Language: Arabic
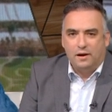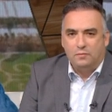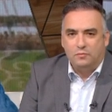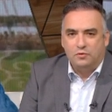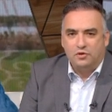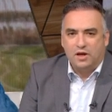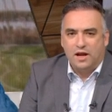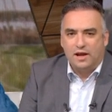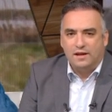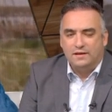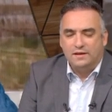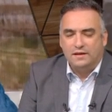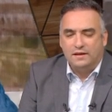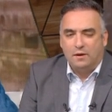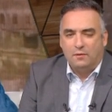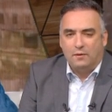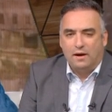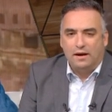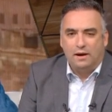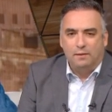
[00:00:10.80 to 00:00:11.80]

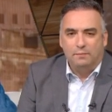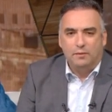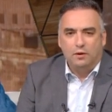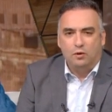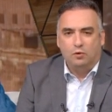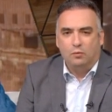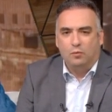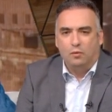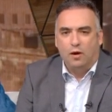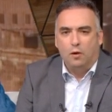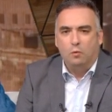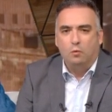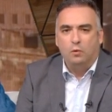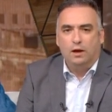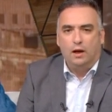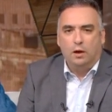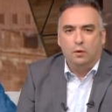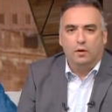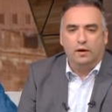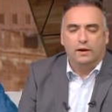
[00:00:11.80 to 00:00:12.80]
مشاهدينا واهلا بيكم
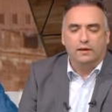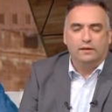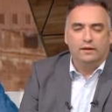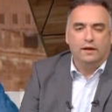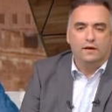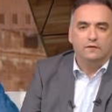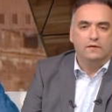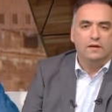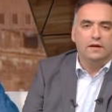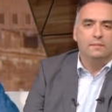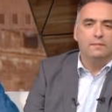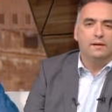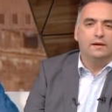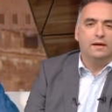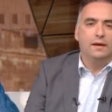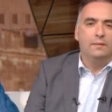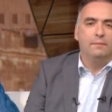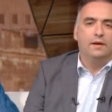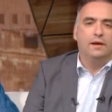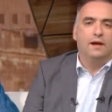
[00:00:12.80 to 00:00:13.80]
واول حواراتنا في
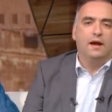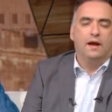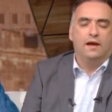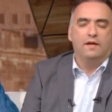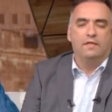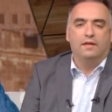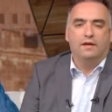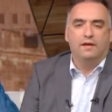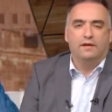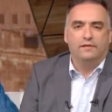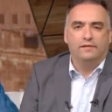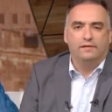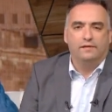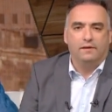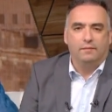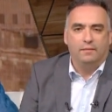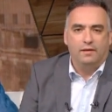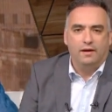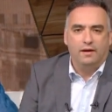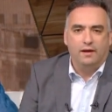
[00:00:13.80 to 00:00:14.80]
برنامج هذا
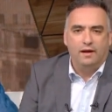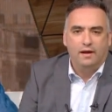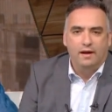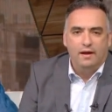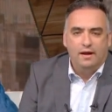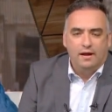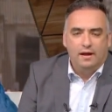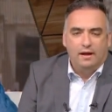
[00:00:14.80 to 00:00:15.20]
الصباح